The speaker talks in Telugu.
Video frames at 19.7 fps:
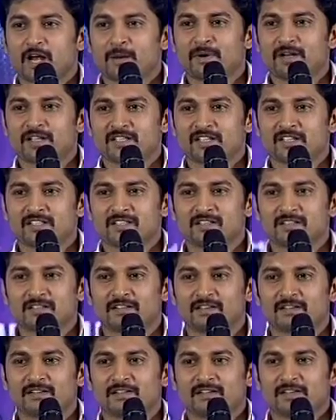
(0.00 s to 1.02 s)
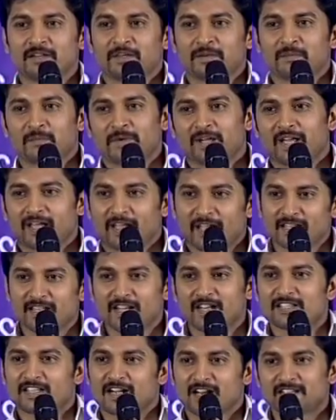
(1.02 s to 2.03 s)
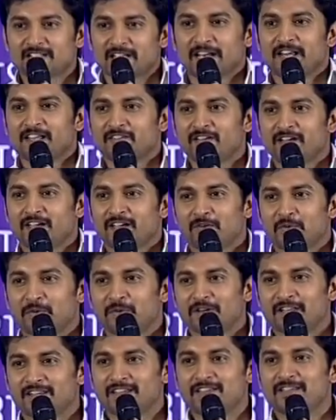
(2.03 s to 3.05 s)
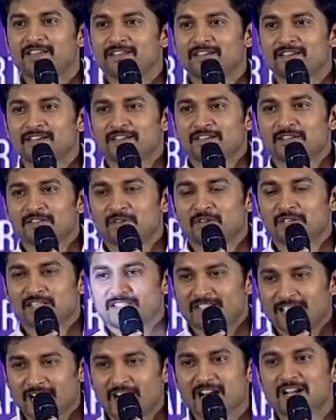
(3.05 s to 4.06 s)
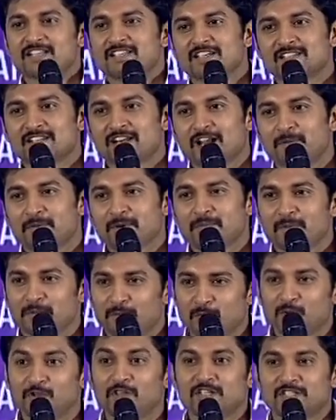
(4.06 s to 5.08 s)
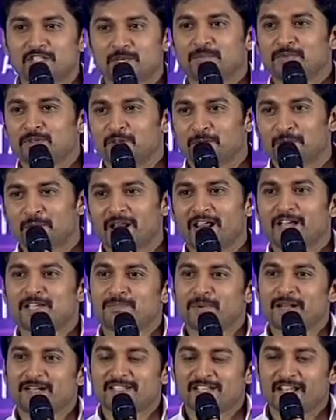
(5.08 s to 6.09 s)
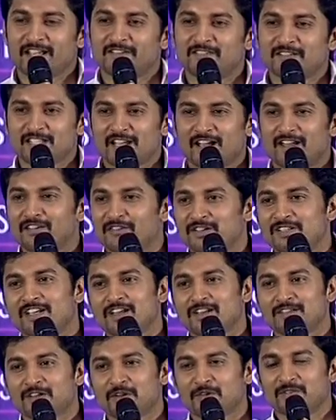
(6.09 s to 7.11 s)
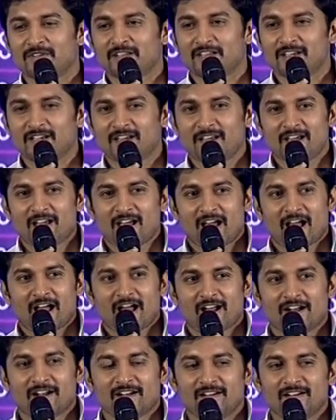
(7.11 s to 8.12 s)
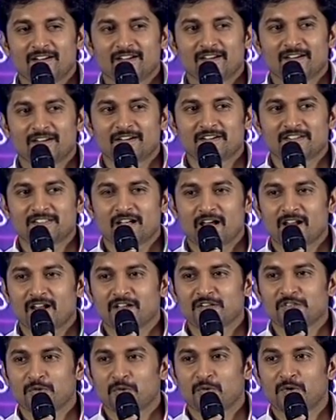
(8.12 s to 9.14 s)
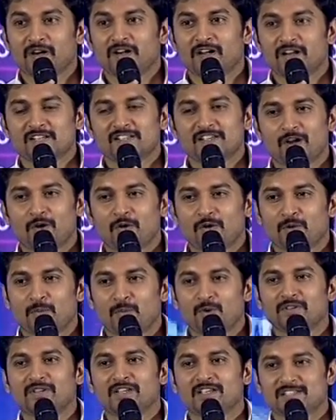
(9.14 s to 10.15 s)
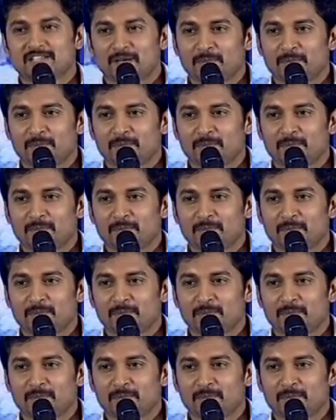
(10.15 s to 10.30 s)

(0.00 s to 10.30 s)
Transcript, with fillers: కాబట్టి సీజన్ మీకు ఏదైనా జరగచ్చు ఎనీవే ఉండింది సో ఇది సెకండ్ సీజన్ కాబట్టి మేము ముందే చెప్తున్నాం మీరు ఎక్స్పెక్ట్ చేయనివి చాలా విషయాలు జరుగుతాయి అండ్ చాలా షో ఇంట్రెస్టింగ్గా ఉండబోతుందని